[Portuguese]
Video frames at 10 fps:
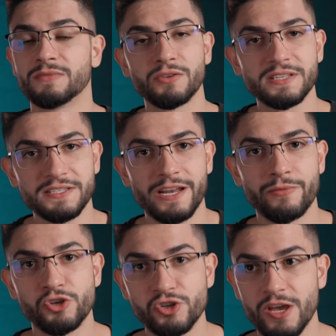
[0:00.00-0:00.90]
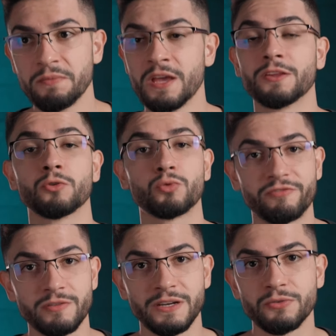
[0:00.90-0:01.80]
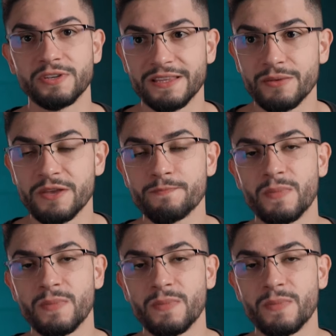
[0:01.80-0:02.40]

Não necessariamente é, não estou afirmando que é também,